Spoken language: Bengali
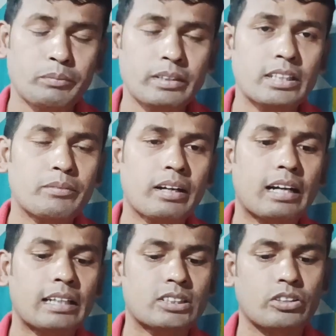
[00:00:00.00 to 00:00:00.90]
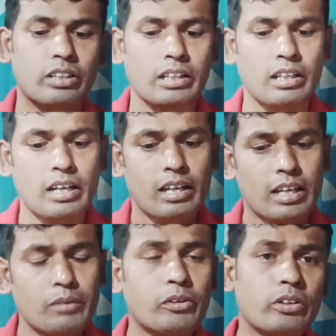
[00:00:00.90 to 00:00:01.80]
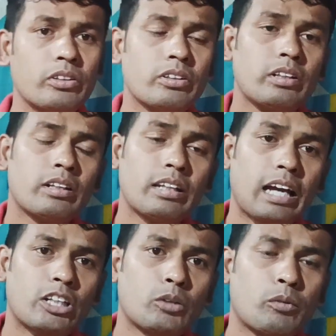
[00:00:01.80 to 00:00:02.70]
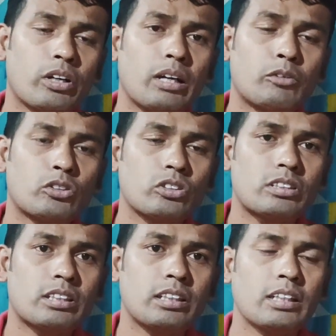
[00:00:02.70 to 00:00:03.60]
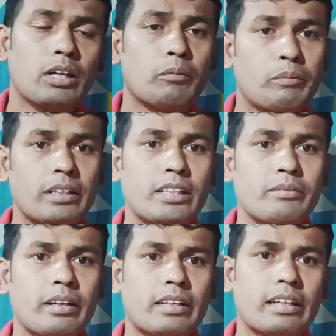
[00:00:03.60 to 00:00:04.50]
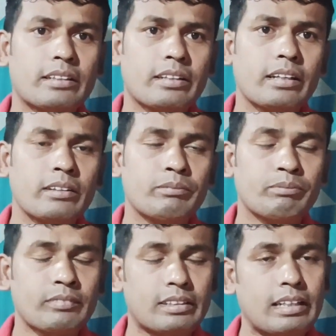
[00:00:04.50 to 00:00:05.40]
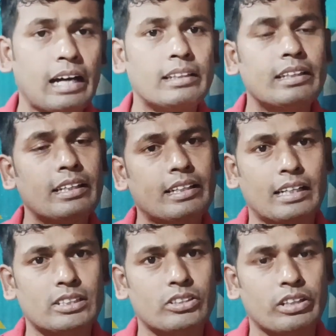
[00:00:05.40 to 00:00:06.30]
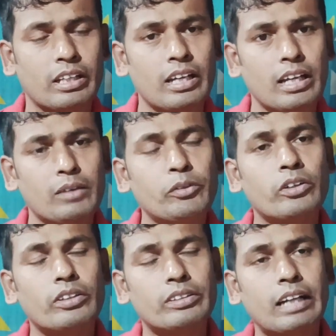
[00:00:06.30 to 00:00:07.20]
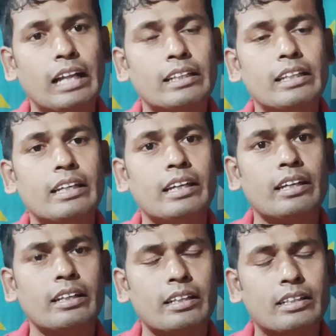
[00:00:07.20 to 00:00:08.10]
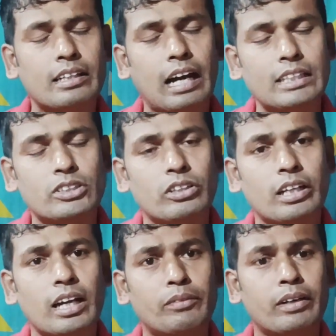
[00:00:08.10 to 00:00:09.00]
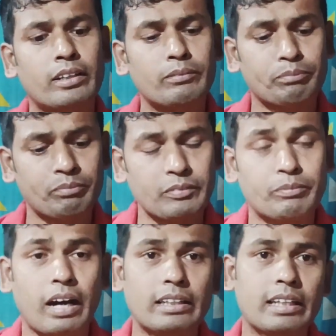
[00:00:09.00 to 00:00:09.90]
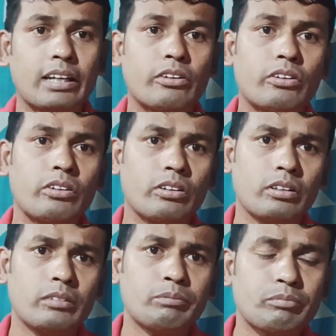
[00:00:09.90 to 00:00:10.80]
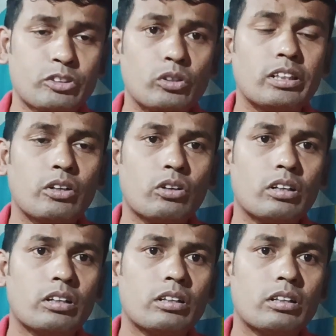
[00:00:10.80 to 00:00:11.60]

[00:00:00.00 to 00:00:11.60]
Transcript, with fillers: বেশিরভাগ কাজ করে এবং লাইকোপোডিয়াম ওষুধটি বেশিরভাগ ক্ষেত্রে ডান দিকেই কাজ করে এবং ডান দিকে কাজ করে আবার বা দিকেও যদি রোগ